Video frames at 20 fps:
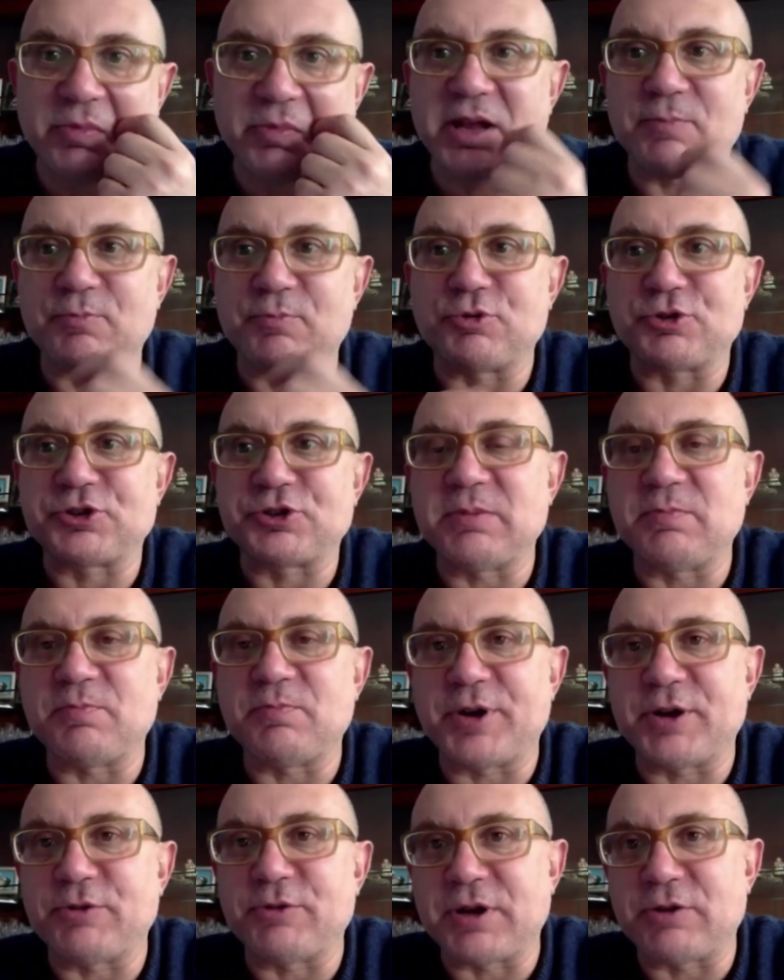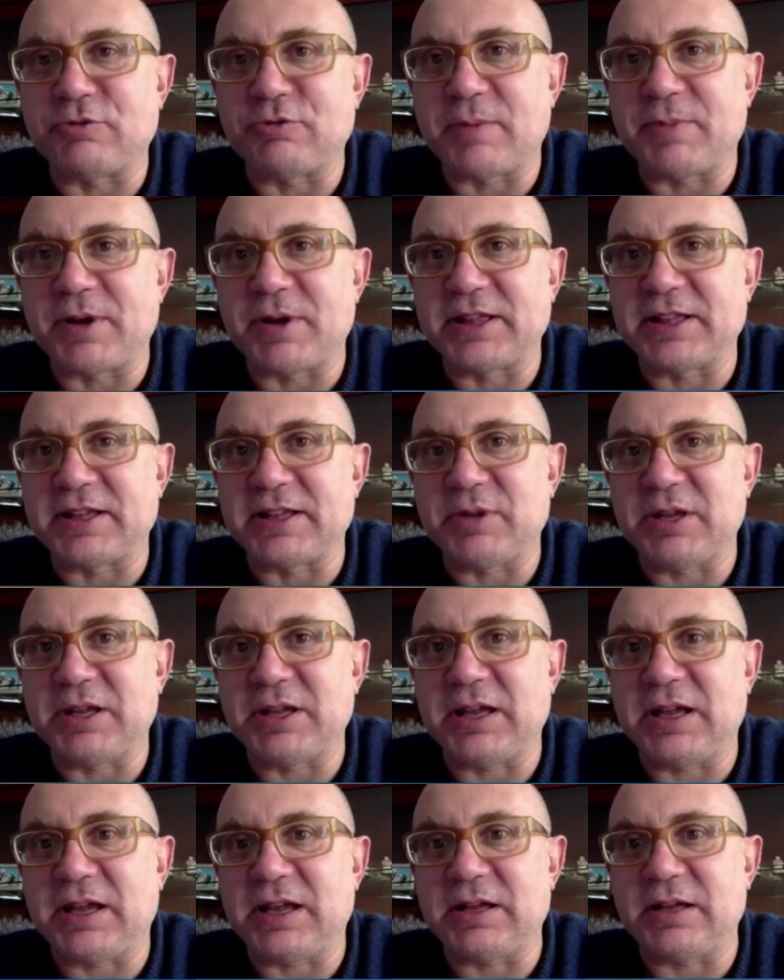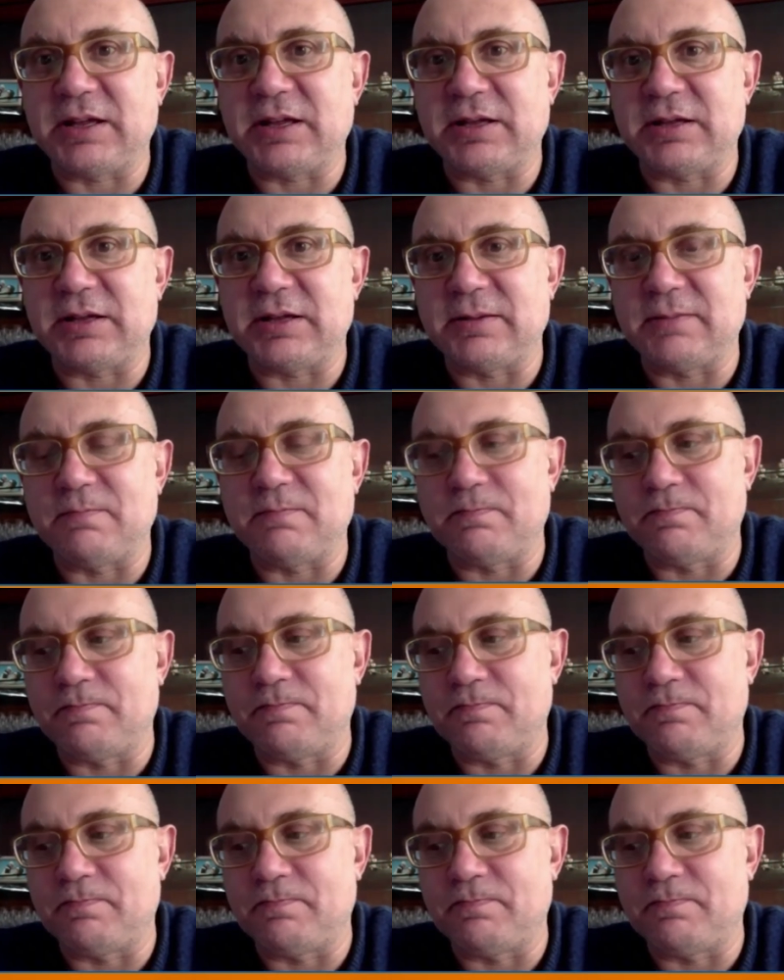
ma è pur sempre una, una pandemia. E